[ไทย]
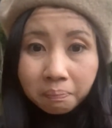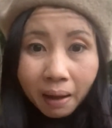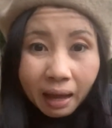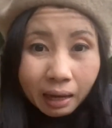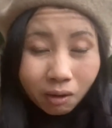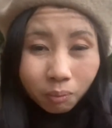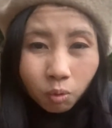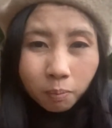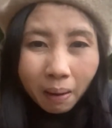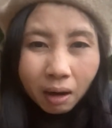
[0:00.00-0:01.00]
เปล่า พู
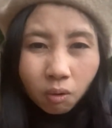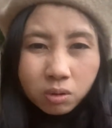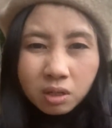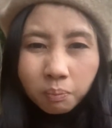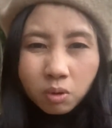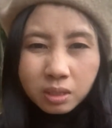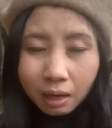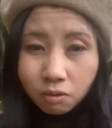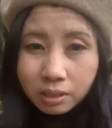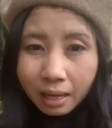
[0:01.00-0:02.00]
ดไปแล้วคนญี่ปุ่นจะ
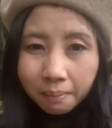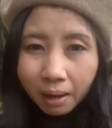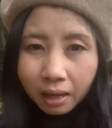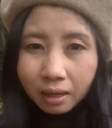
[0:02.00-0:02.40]
เข้าใจไหม